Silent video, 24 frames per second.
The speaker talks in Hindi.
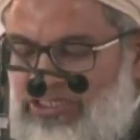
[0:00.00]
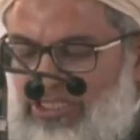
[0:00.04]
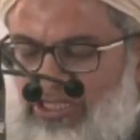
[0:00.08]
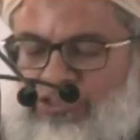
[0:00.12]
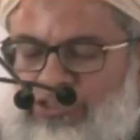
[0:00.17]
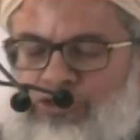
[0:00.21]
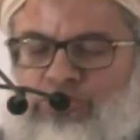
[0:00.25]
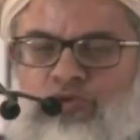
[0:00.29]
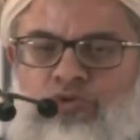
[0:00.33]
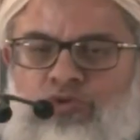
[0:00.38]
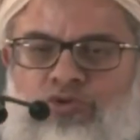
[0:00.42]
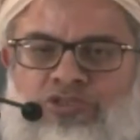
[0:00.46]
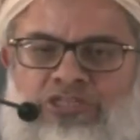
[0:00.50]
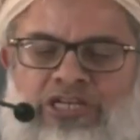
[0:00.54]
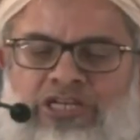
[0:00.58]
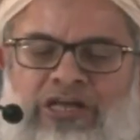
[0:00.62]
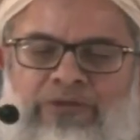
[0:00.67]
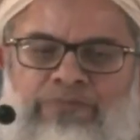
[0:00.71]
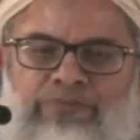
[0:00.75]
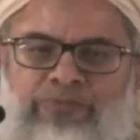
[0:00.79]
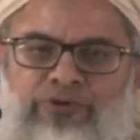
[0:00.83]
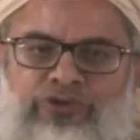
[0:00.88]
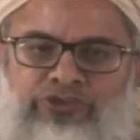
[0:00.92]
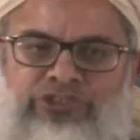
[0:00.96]
सख्त
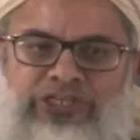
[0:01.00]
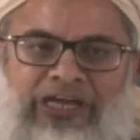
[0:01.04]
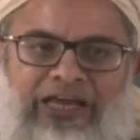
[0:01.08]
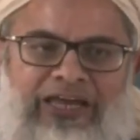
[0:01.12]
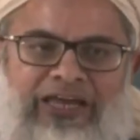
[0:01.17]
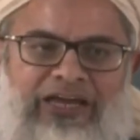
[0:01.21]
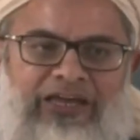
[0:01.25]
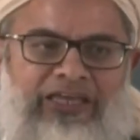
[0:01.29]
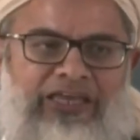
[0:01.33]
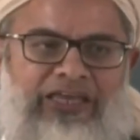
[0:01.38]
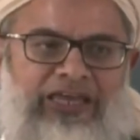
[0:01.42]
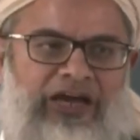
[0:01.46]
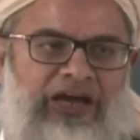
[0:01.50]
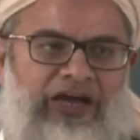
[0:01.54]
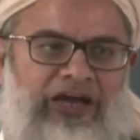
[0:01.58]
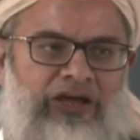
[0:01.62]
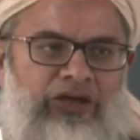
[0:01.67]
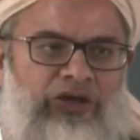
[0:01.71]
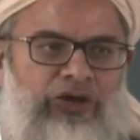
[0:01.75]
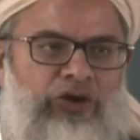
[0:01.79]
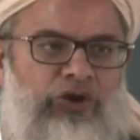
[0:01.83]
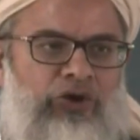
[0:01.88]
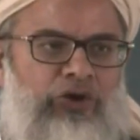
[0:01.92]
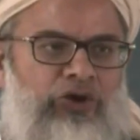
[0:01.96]
नुकसान पहुँचाया गया
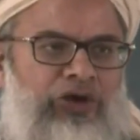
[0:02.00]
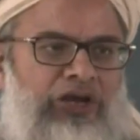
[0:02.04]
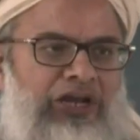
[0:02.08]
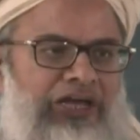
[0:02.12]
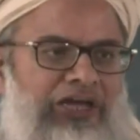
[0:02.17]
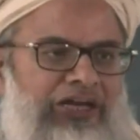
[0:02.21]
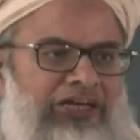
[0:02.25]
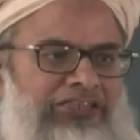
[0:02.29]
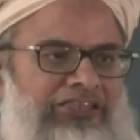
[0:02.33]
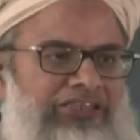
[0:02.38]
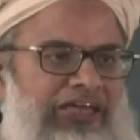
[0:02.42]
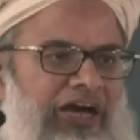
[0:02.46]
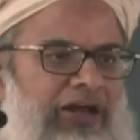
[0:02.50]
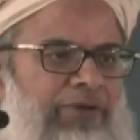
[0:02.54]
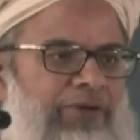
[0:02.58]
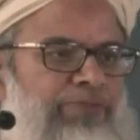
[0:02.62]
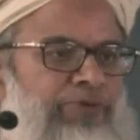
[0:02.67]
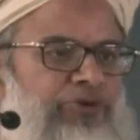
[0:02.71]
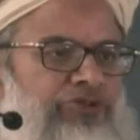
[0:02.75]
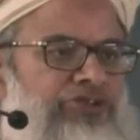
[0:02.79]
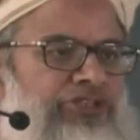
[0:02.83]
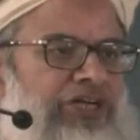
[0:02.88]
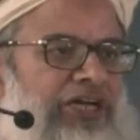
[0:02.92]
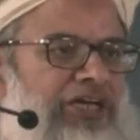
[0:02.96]
और
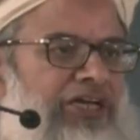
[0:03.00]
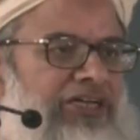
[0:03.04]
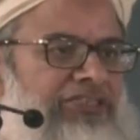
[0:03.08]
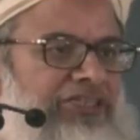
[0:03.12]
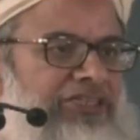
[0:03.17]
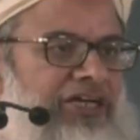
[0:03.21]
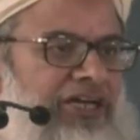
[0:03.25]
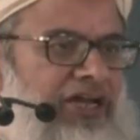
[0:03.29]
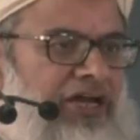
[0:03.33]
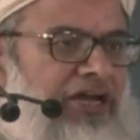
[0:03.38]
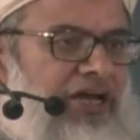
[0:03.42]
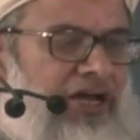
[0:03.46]
लगातार पहुँचाया जा